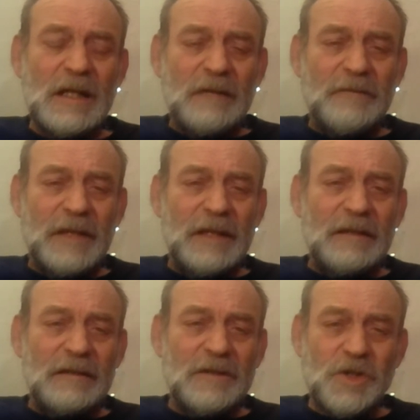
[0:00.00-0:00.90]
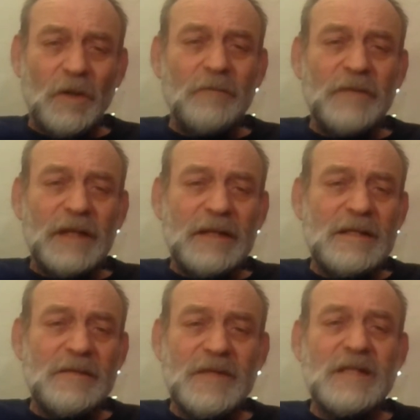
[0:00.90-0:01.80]
Wenn der Strom weg
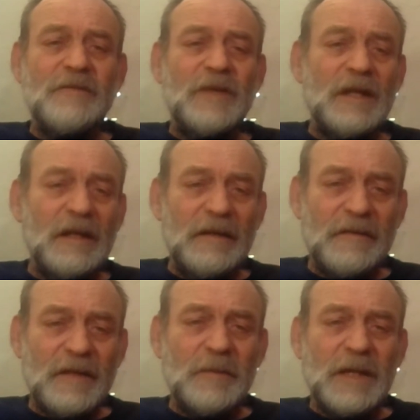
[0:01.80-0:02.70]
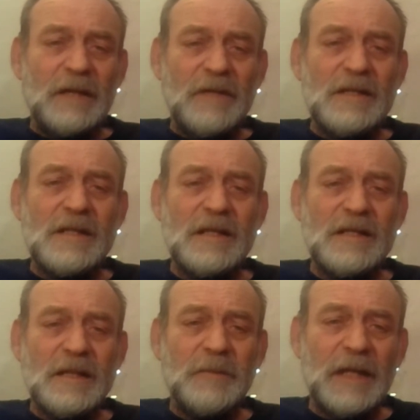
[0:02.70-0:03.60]
ist, wissen wir, es gibt kein Wasser,
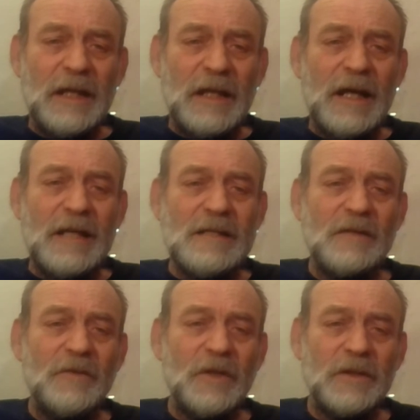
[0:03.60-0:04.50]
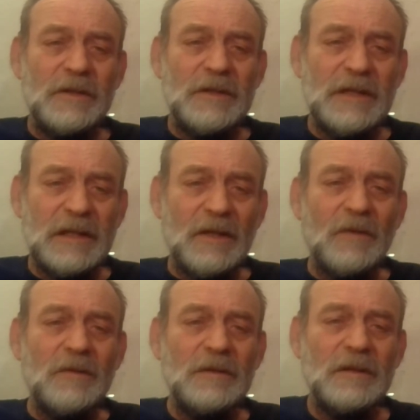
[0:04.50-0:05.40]
es gibt keine Heizung, wir können nicht
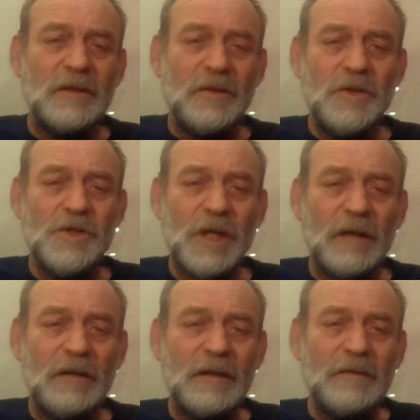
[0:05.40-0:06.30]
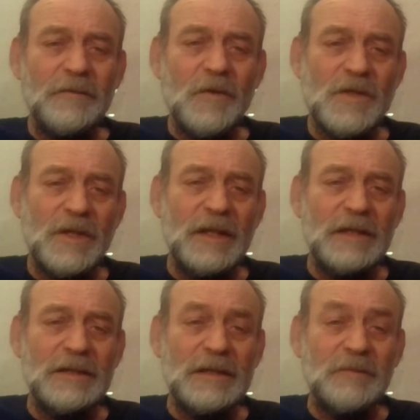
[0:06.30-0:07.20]
kochen, der Kühlschrank
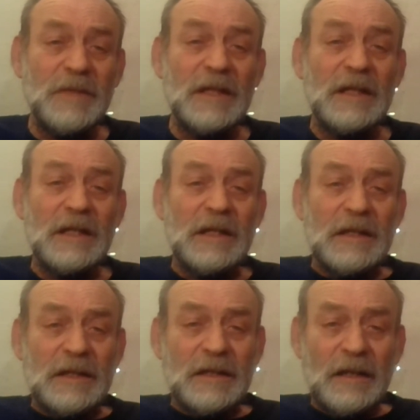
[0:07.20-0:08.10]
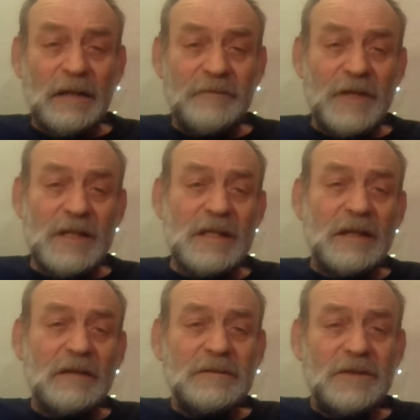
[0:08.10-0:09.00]
funktioniert nicht mehr, äh,
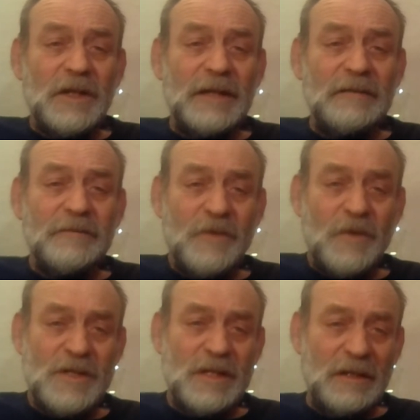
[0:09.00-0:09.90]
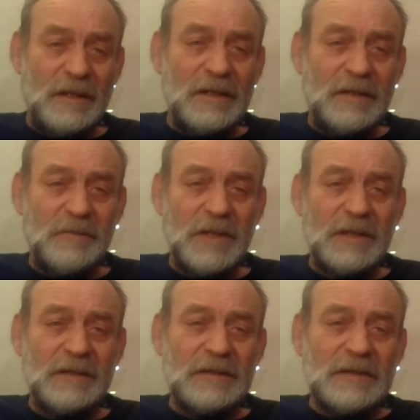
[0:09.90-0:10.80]
Abwasser und Toiletten funktionieren nicht
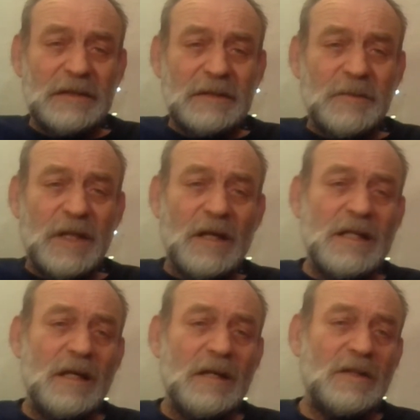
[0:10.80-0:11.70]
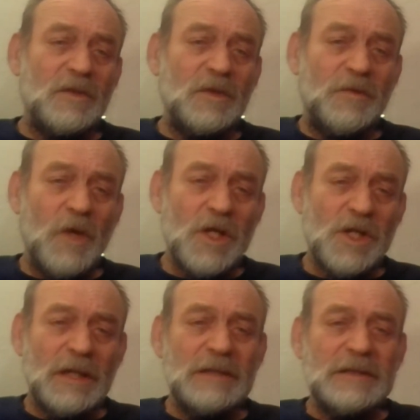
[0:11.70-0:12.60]
mehr. Man kann sich also gut
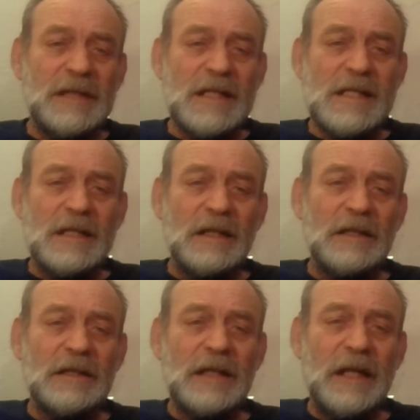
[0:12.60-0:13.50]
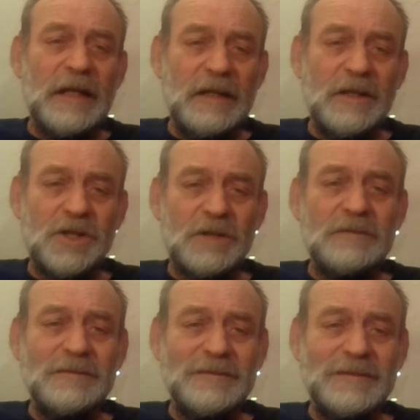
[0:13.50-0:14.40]
vorstellen, dass nach einigen
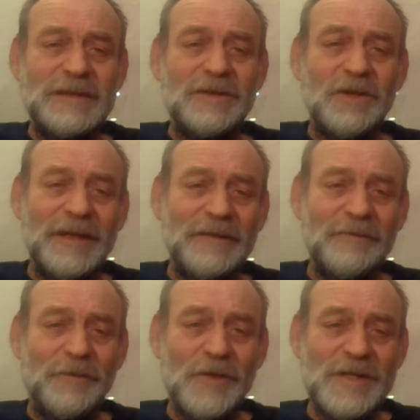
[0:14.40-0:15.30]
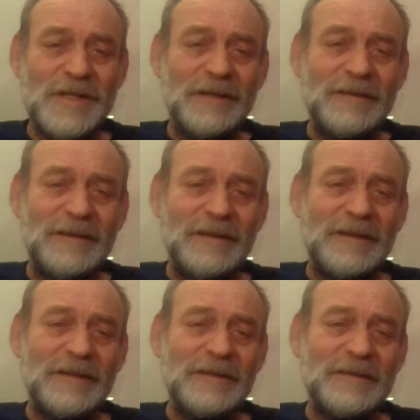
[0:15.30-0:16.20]
Stunden die Toiletten voll sind,
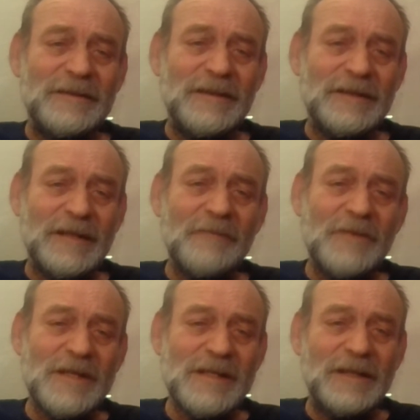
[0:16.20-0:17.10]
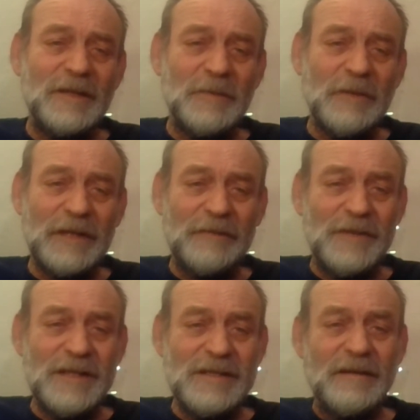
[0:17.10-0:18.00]
äh, das Abwasser nicht mehr
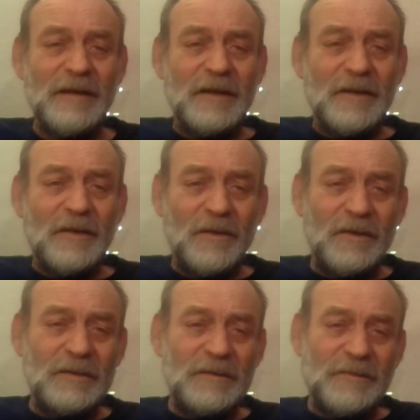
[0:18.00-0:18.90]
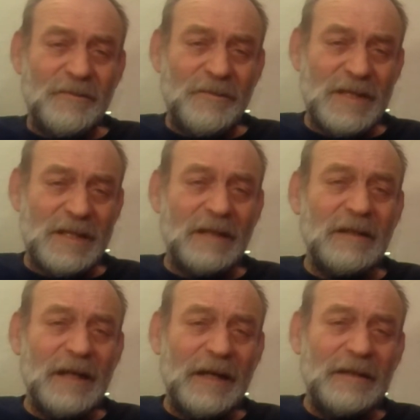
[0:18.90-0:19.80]
wegfließt und was
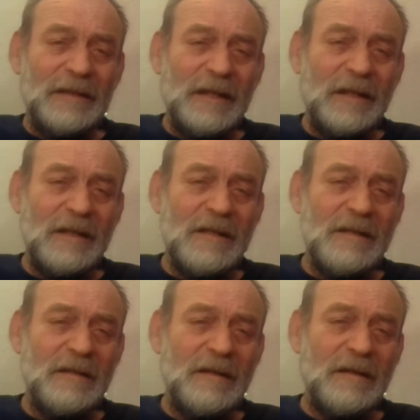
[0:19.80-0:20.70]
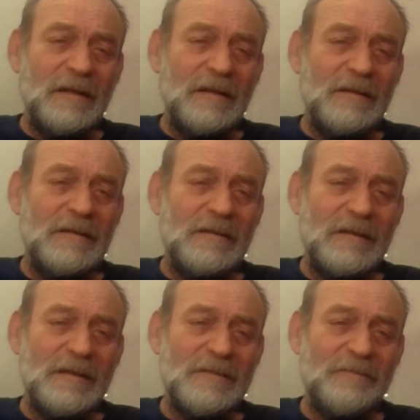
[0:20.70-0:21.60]
dann eigentlich in äh,
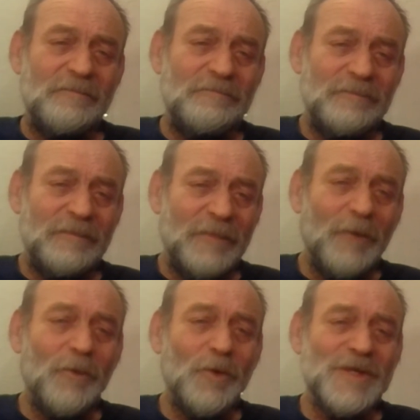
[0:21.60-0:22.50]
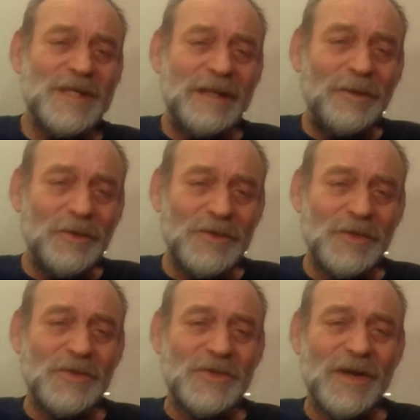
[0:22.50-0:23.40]
diesem Wohnsilo
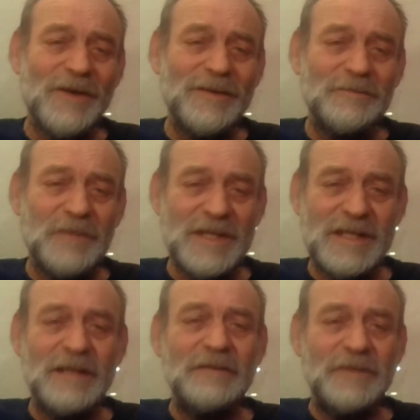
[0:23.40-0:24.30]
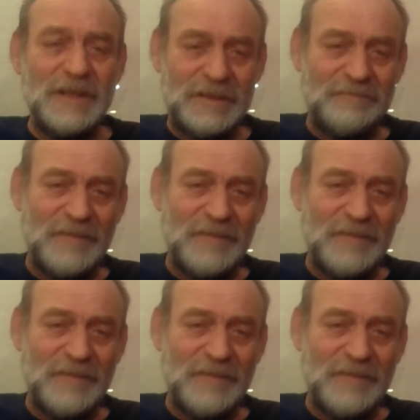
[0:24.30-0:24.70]
sozusagen passieren wird.